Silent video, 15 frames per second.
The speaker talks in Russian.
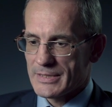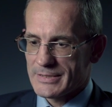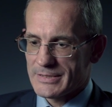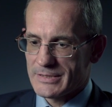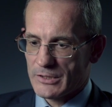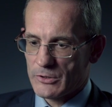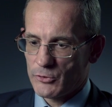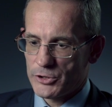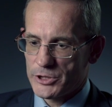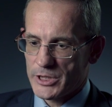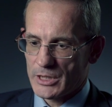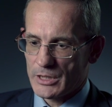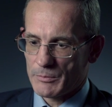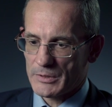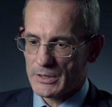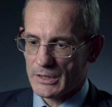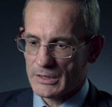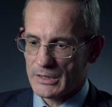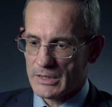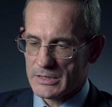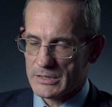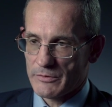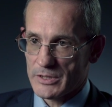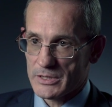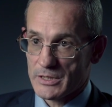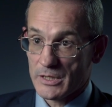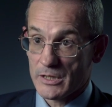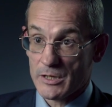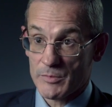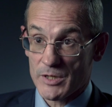с заключением тогда
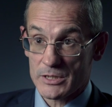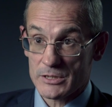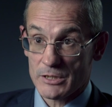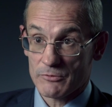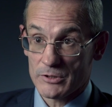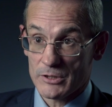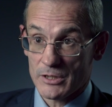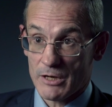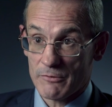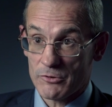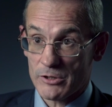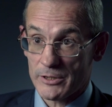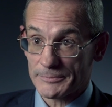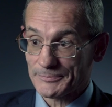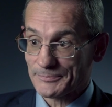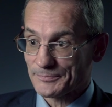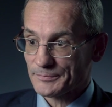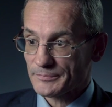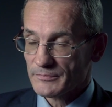советско-германского договора